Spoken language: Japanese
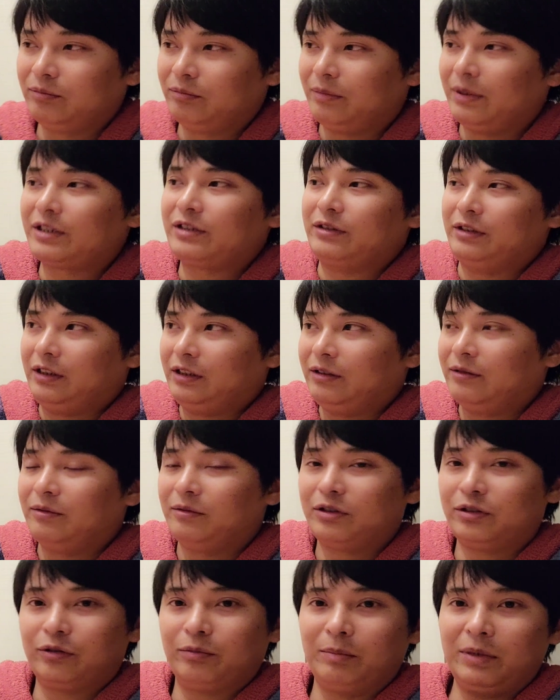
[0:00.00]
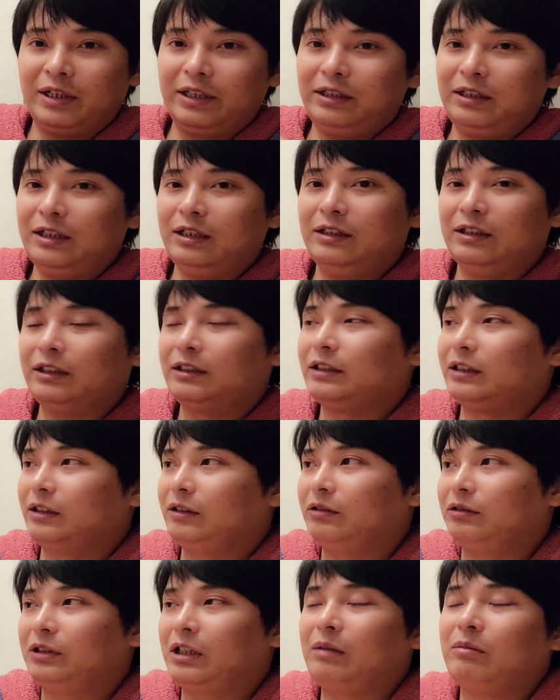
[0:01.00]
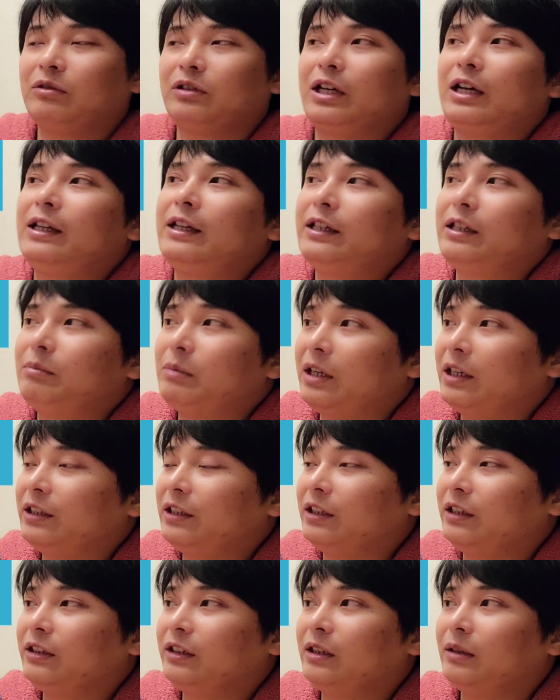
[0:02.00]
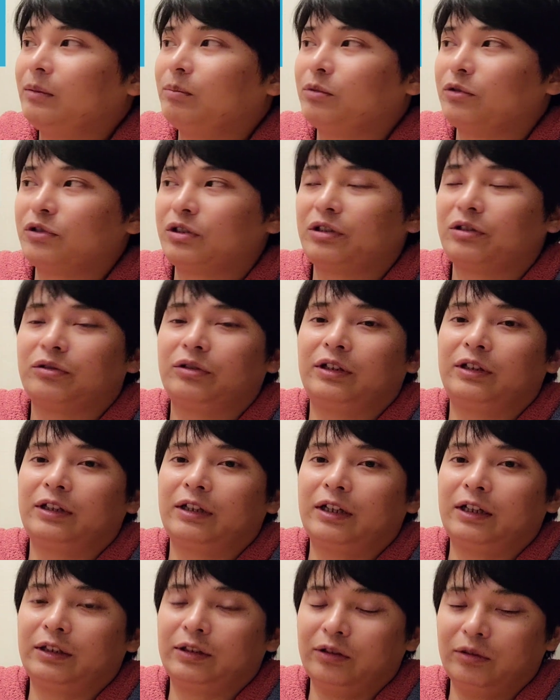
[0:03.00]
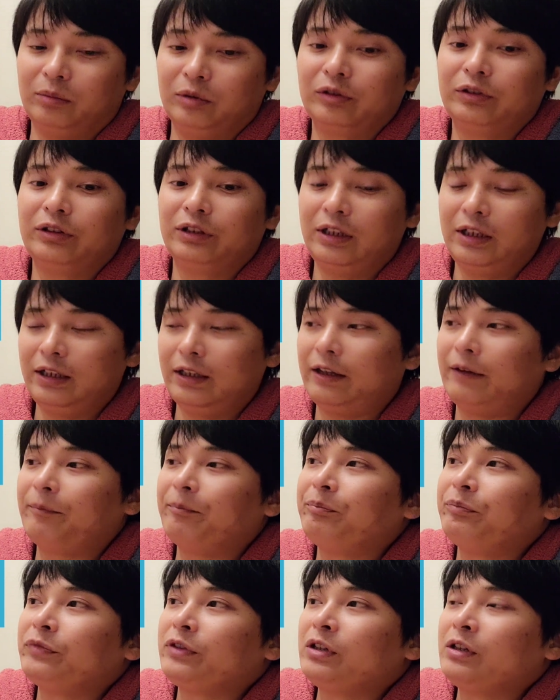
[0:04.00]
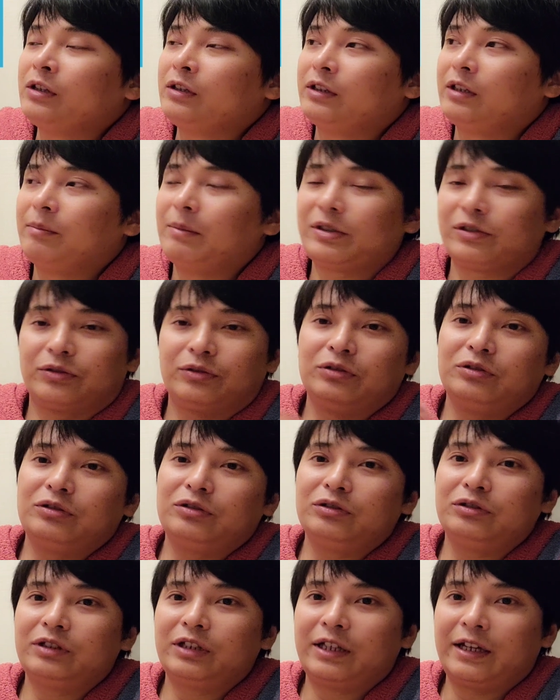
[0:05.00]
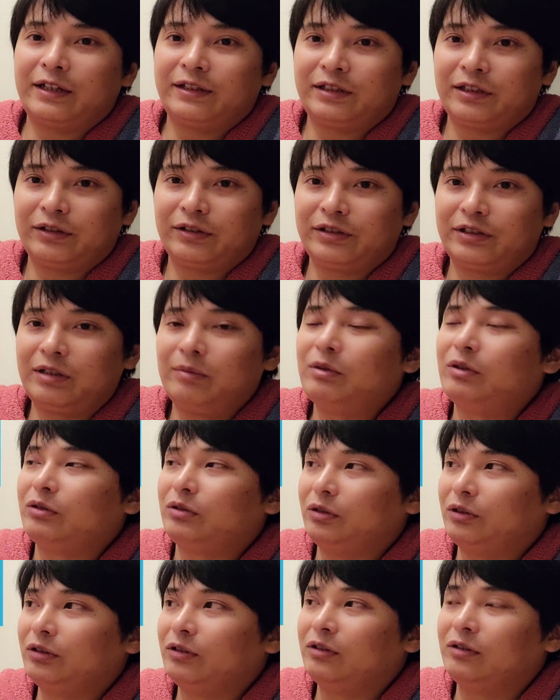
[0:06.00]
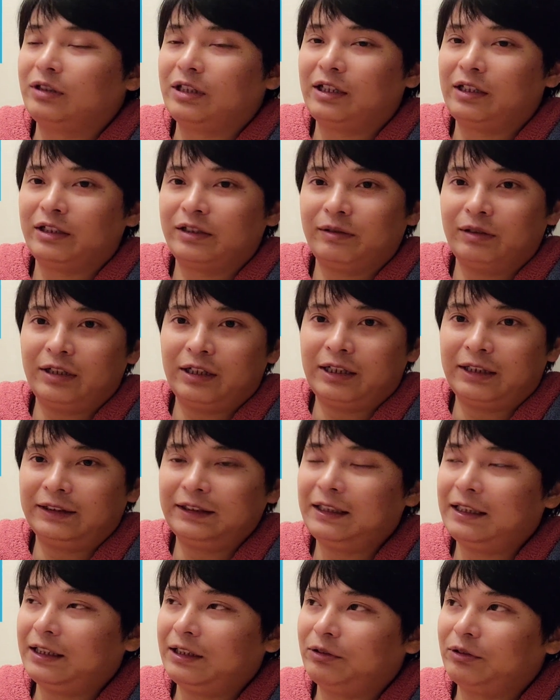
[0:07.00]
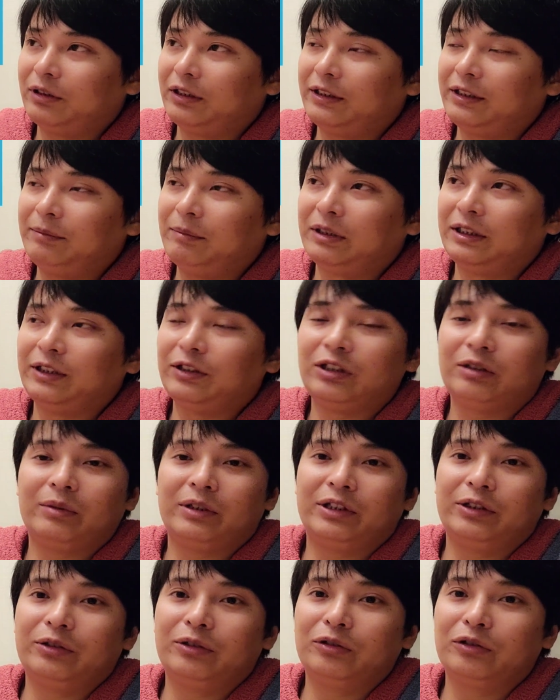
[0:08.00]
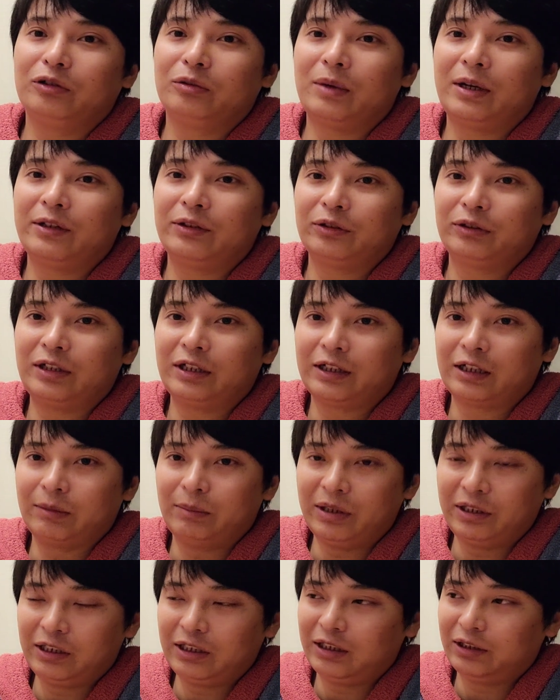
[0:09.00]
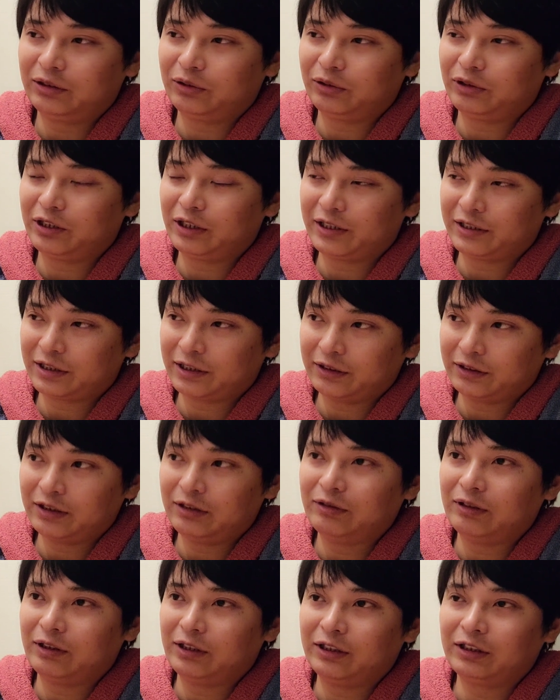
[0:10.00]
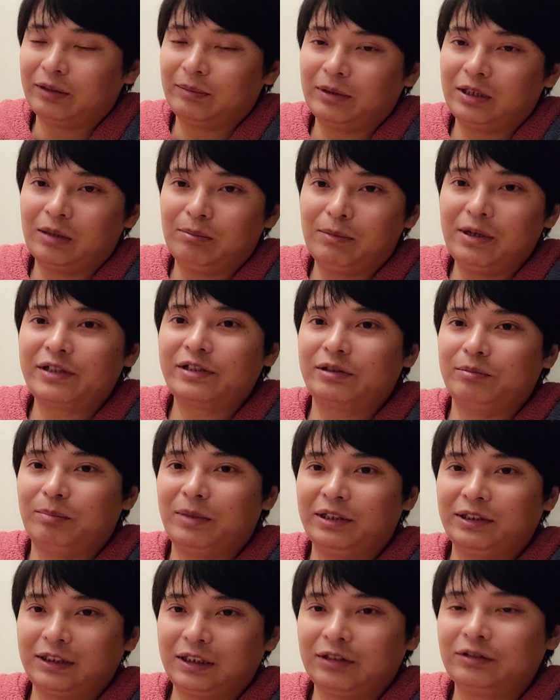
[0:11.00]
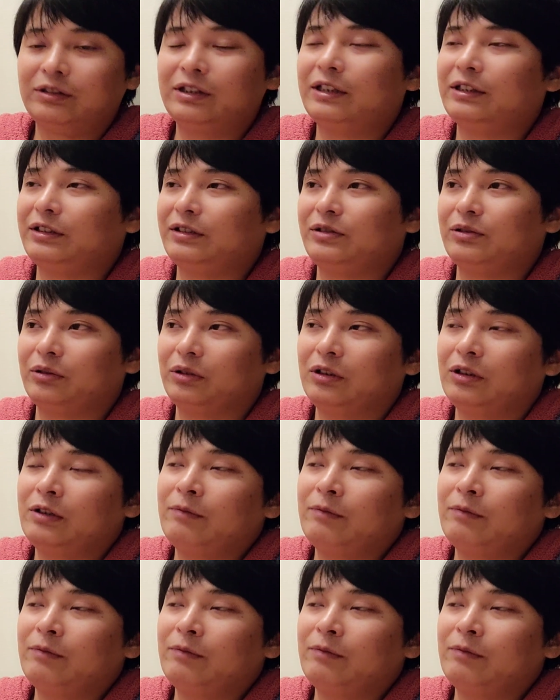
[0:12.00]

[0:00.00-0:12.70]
まずね。そう、マイナーだって、これ多分かなりマイナーなプロジェクトなんだなと思って、で、まず グーグル で検索してみると。ね、カタカナとかで、まあ、例えば日本語版のなんかメディアが取り扱ってるのかなって見たら、まず全くないんですよ。